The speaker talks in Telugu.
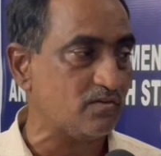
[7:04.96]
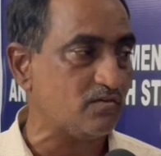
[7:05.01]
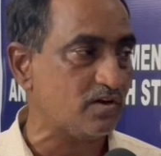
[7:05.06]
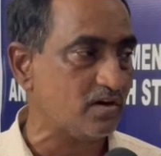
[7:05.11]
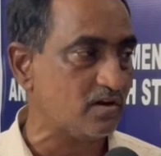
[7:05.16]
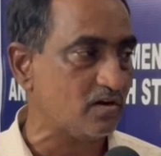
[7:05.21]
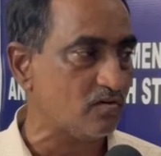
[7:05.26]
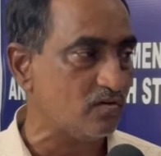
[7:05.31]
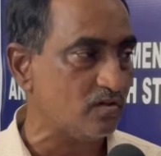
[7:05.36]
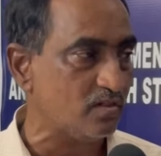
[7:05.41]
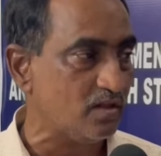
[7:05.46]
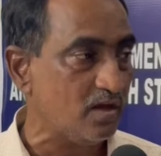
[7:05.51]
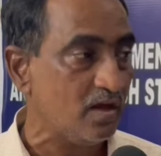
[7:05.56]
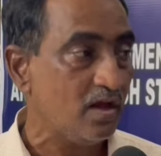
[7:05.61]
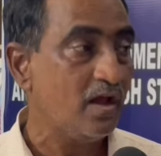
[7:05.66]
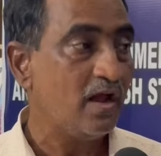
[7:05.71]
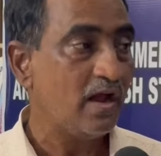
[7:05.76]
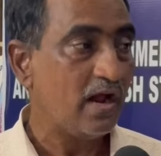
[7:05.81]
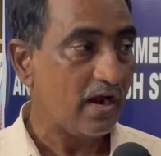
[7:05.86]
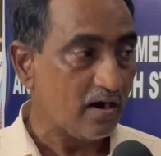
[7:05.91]
వర్కర్కి ఉంది
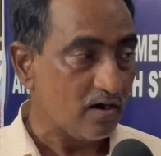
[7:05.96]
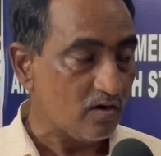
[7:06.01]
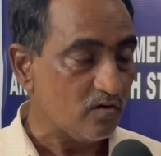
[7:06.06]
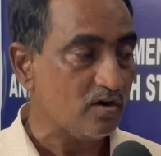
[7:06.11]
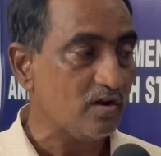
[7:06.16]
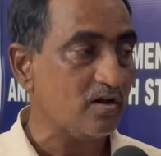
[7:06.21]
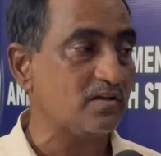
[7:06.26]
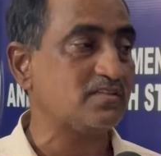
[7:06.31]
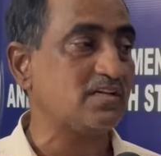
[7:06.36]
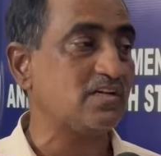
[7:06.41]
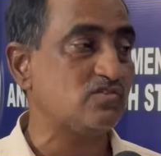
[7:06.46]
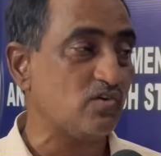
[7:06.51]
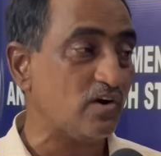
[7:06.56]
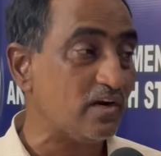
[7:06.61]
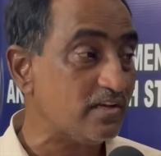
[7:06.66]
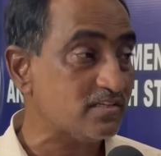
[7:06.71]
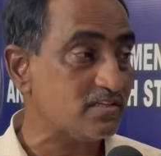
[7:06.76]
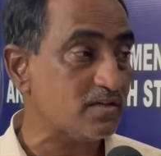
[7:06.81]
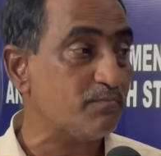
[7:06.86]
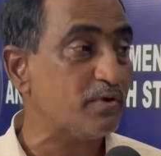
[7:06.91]
అక్కడ ఉన్న
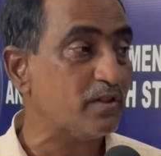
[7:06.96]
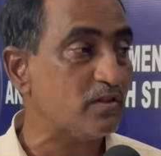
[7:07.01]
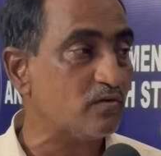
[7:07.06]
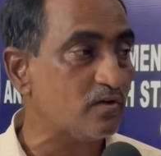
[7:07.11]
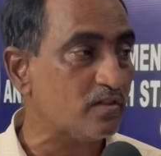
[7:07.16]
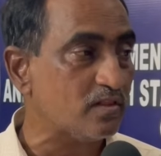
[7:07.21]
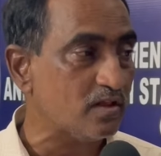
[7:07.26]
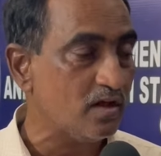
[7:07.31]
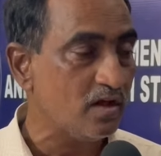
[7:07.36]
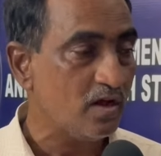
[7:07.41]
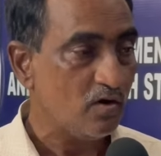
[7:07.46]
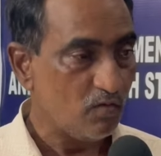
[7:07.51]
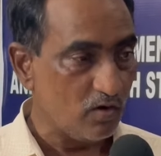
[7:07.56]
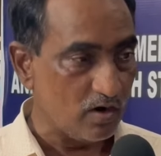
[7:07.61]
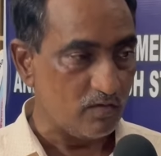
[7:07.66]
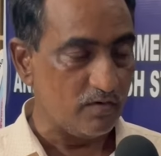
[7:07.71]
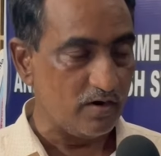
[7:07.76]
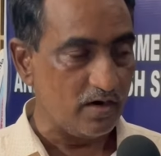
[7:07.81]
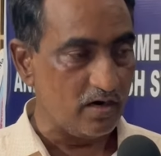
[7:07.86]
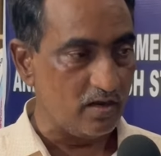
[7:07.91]
సచివాలయం సిబ్బందికి ఉంది
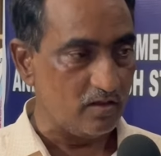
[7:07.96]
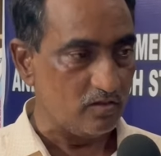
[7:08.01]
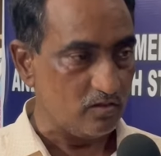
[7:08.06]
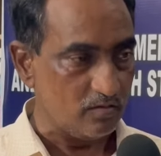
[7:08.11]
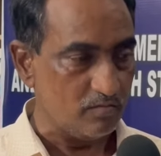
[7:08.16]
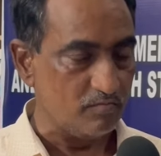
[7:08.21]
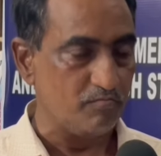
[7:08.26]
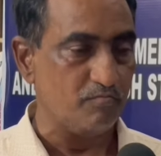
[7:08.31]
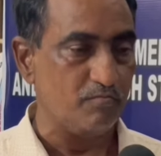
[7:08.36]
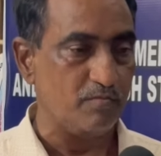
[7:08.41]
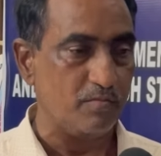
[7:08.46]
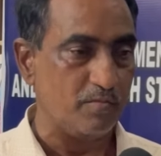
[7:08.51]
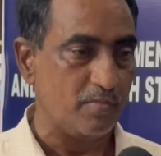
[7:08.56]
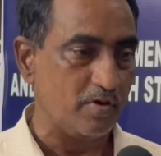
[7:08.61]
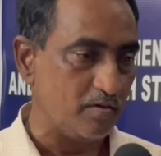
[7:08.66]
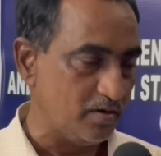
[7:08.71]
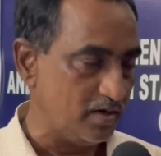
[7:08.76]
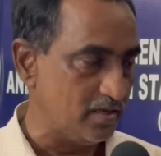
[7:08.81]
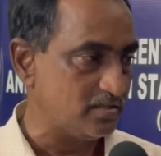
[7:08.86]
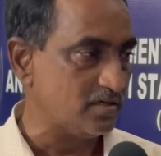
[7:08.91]
ఒకవేళ
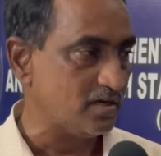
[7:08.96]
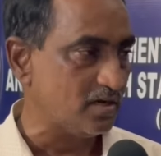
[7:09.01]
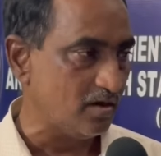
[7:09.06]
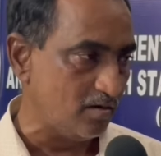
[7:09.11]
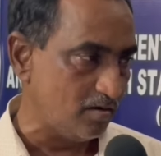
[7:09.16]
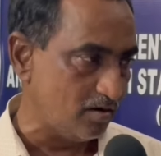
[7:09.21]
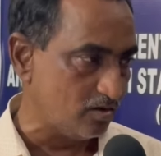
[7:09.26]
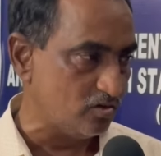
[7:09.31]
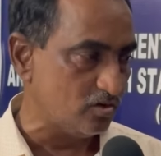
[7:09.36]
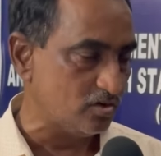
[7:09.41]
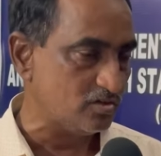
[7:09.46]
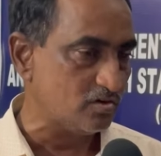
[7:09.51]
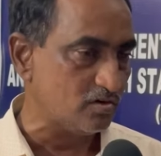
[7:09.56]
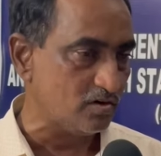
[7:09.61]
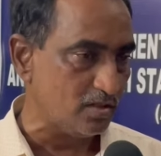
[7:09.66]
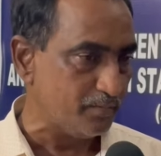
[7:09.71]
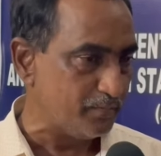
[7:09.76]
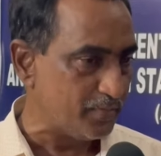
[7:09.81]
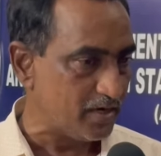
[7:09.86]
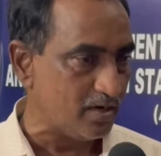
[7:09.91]
నిజంగా అదృష్టం
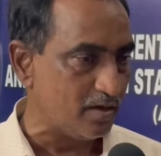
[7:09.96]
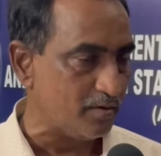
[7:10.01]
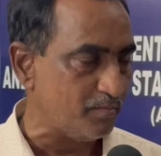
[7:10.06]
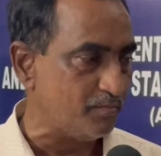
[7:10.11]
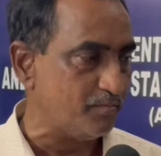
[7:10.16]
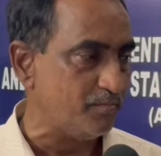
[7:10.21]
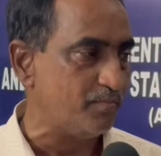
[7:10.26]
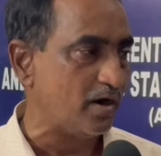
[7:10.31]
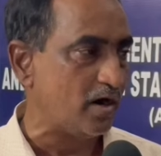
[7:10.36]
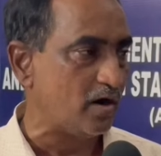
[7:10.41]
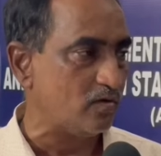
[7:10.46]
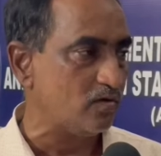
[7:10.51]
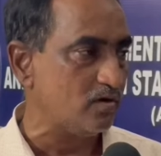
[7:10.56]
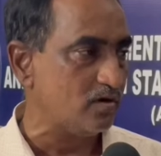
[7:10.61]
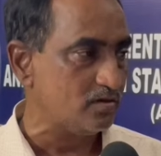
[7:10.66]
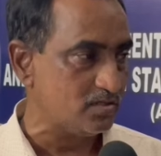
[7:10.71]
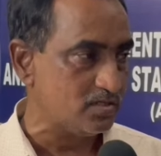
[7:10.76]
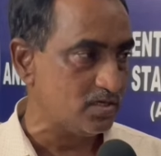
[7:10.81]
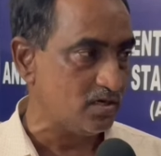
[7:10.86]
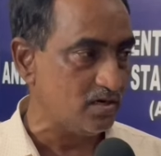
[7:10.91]
కలిసి బిడ్డ
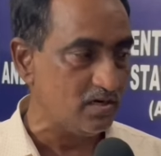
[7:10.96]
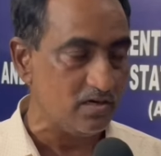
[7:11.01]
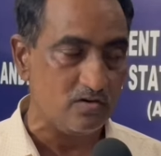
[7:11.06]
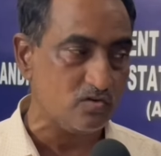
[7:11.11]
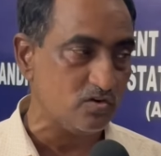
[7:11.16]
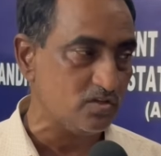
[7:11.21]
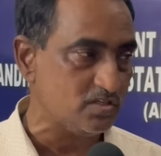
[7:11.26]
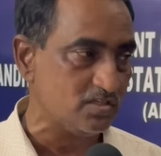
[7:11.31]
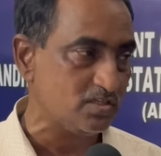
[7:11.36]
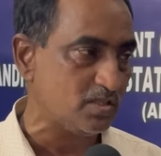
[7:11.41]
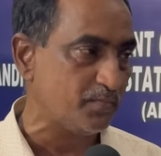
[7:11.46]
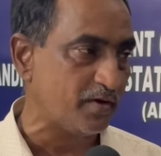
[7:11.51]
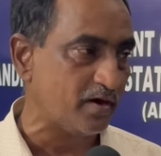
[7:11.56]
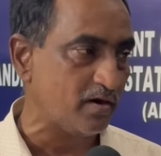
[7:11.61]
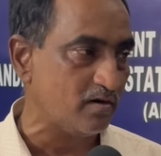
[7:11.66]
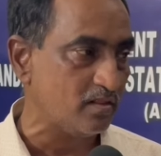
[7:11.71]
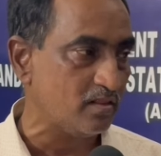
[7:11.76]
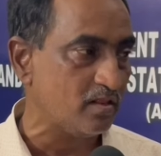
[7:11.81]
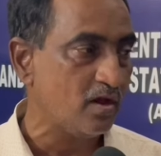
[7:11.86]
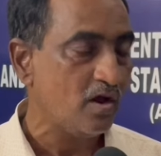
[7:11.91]
బాగుంటే ఇంటికి వచ్చేస్తే
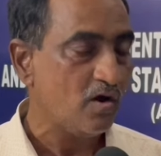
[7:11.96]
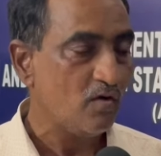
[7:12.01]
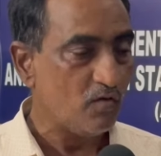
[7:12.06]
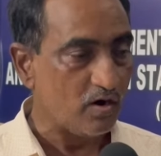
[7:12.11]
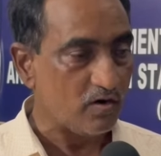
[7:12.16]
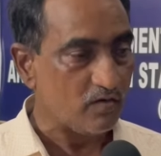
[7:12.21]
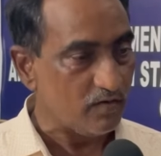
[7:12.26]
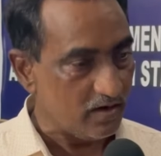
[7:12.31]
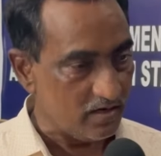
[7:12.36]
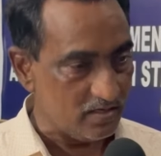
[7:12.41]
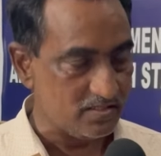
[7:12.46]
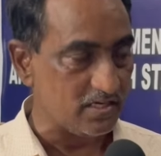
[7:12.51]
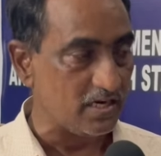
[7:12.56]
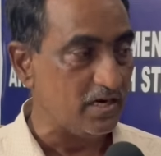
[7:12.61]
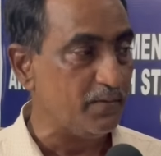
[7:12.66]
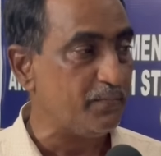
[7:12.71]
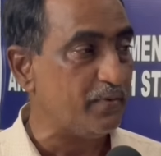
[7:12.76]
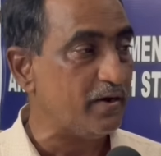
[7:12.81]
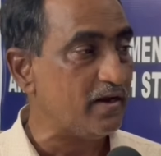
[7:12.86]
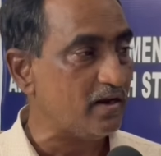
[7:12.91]
పర్వాలేదు ఒకవేళ
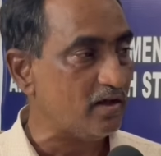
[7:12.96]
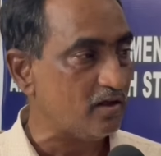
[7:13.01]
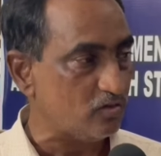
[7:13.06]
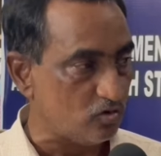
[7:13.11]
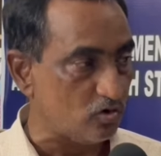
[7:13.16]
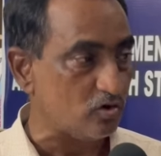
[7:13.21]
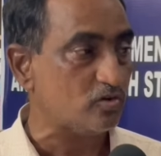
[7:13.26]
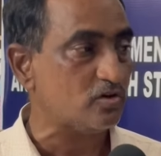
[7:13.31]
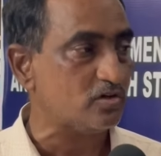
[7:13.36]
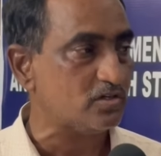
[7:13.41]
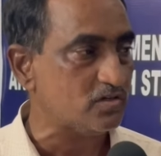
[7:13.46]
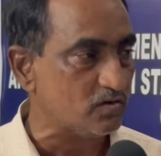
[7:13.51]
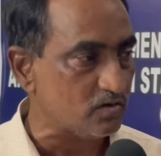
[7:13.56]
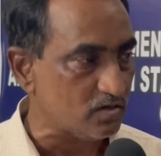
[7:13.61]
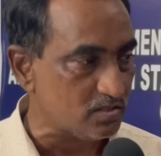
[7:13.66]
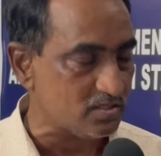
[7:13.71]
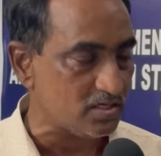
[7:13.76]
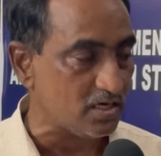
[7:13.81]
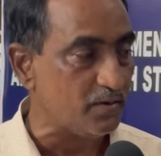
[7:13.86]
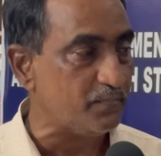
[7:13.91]
చనిపోయిన దురదృష్టం
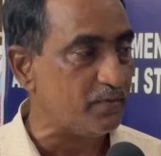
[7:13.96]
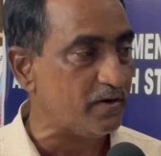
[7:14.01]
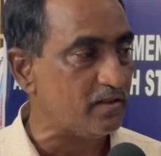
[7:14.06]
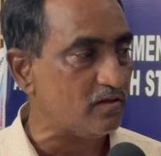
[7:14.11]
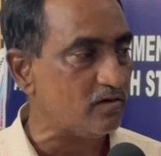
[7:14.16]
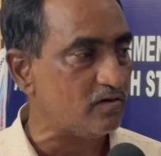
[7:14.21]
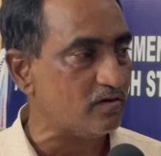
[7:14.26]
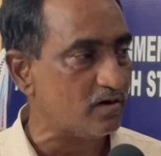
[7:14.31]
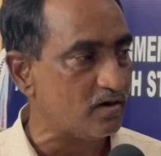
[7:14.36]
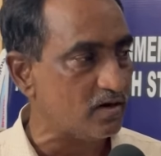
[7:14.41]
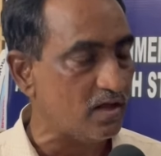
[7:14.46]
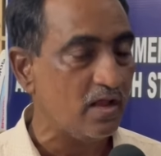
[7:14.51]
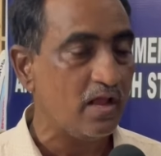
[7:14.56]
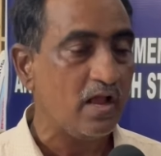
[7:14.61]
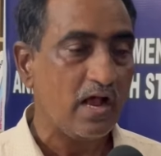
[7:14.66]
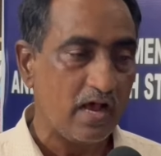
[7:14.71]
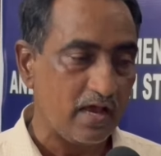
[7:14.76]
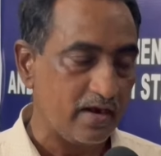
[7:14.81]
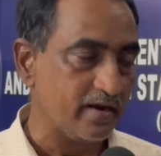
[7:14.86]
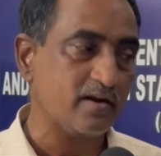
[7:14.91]
కలిసి చనిపోయింది అనుకోండి
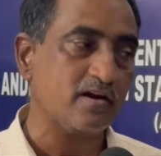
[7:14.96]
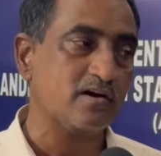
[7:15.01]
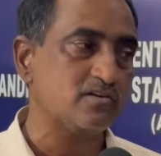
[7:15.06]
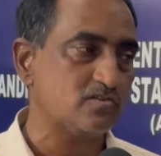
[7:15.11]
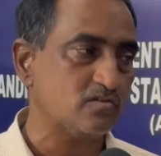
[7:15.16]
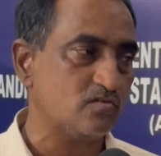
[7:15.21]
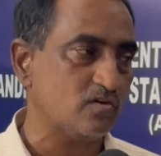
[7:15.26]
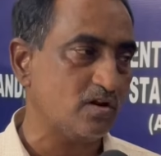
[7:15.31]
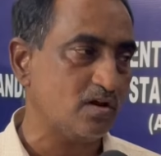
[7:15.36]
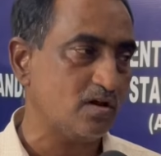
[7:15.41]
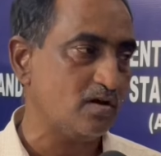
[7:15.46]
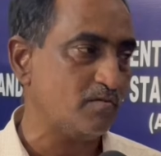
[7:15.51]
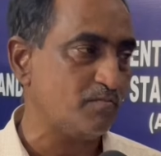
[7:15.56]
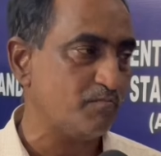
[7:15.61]
ఆ రికార్డ్స్ కూడా